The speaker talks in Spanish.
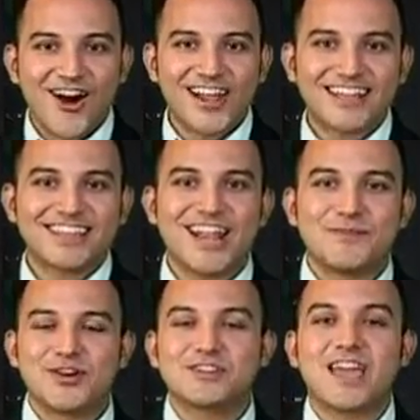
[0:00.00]
Hola, ¿qué tal
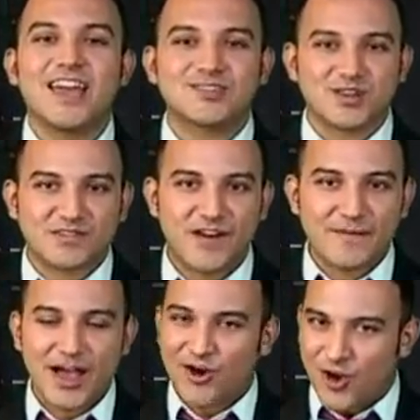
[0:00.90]
amigos? Esto es
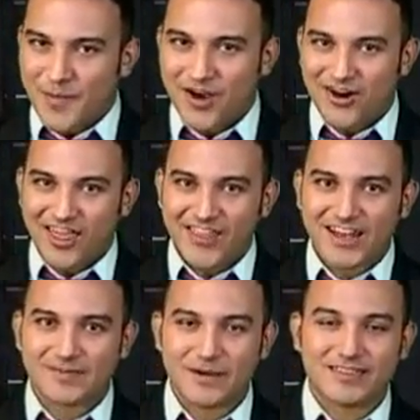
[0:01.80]
Fama con lo mejor
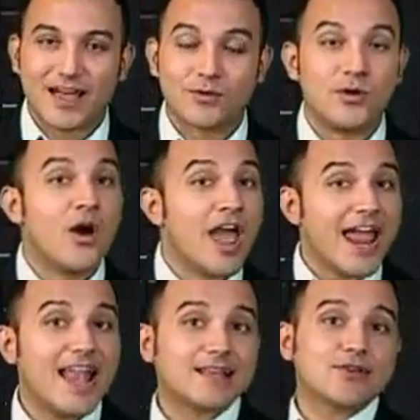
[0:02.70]
del espectáculo.
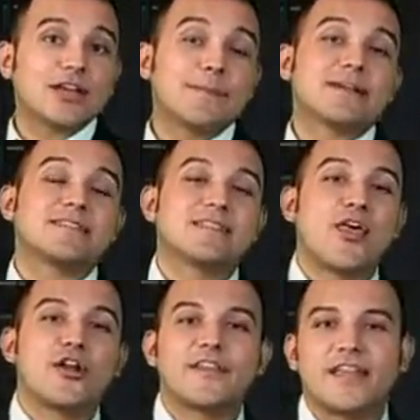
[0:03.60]
El actor y
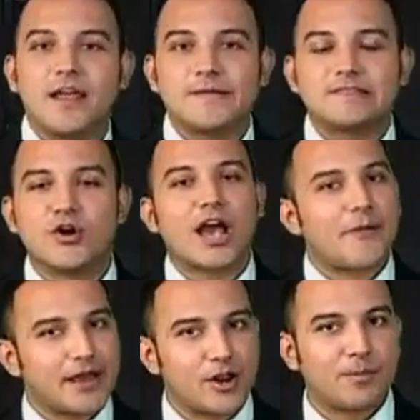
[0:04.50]
presentador de televisión
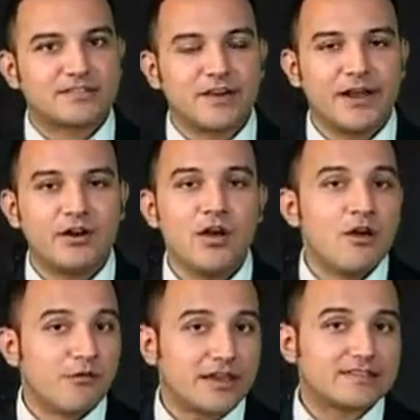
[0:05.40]
Javier López Chabelo
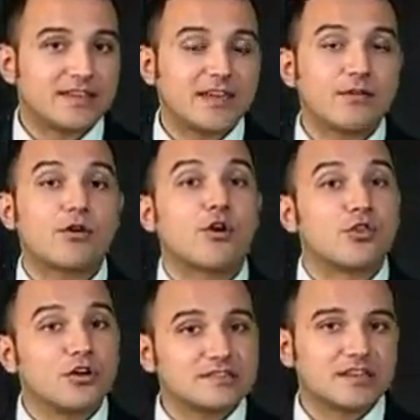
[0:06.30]
fue distinguido
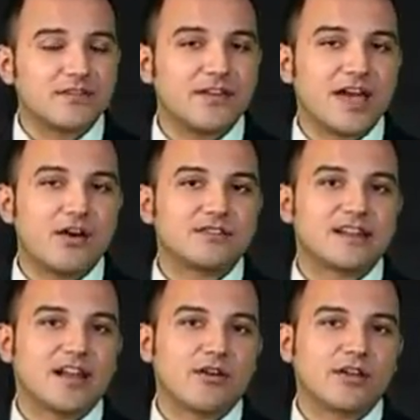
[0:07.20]
con dos certificados
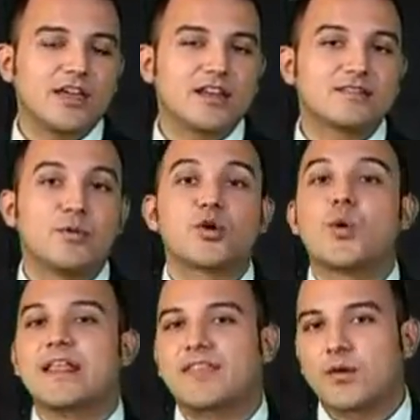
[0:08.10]
de récord Guinness por
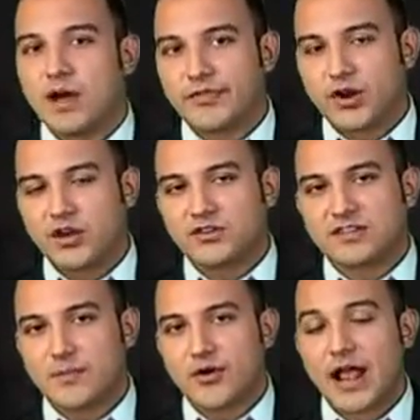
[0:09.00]
44
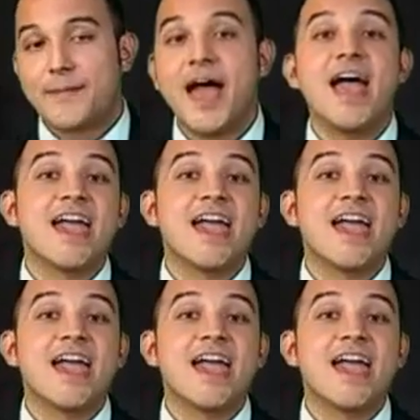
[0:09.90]
años del programa